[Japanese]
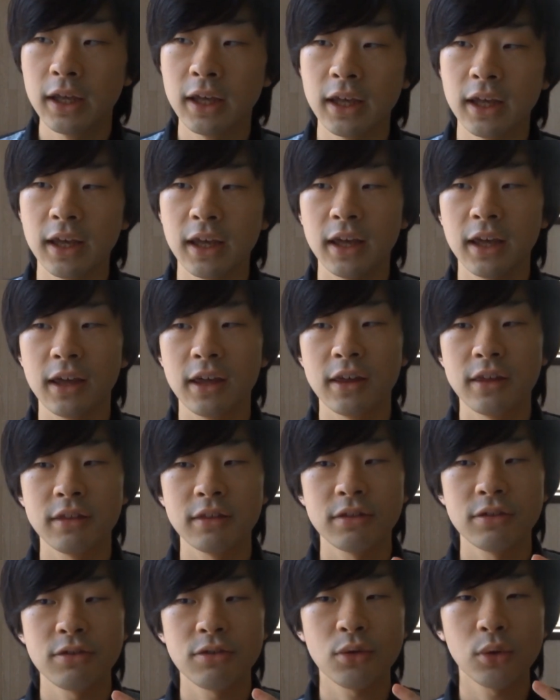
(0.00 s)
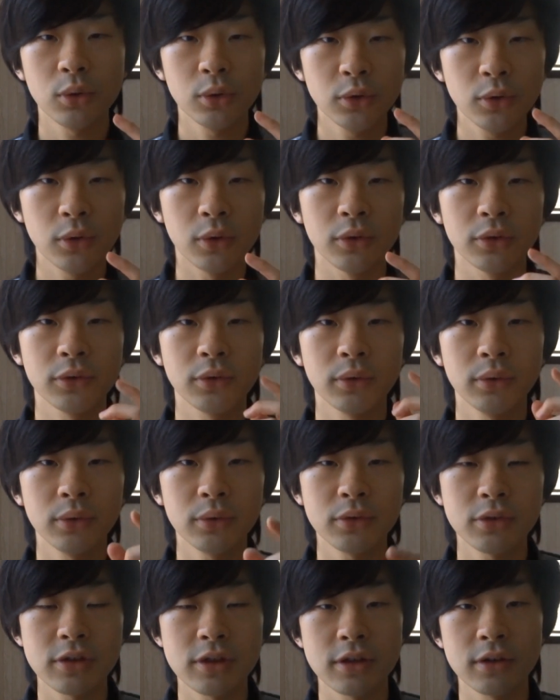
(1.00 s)
えー、ちょうどその
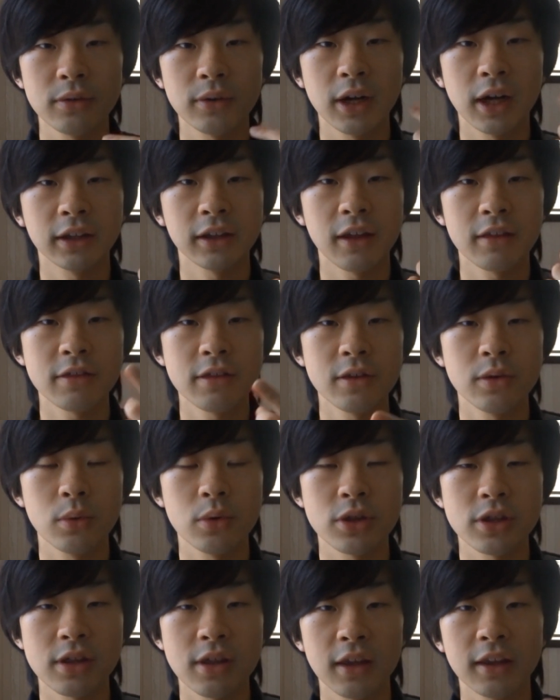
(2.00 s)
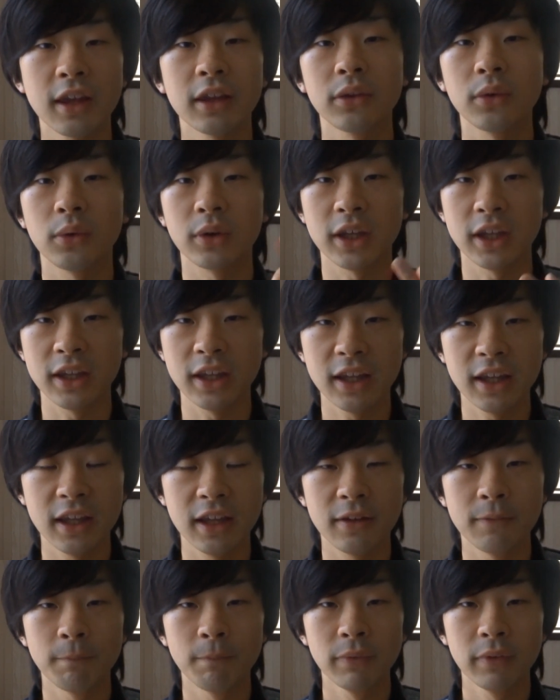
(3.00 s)
口の形をしてた時
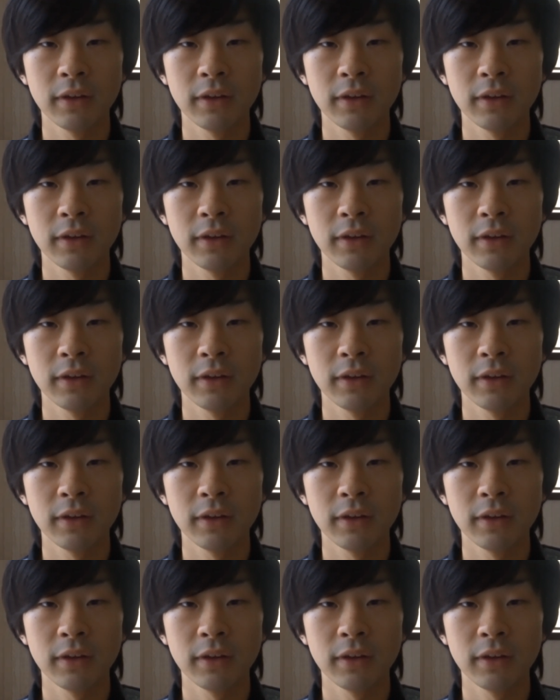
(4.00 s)
に、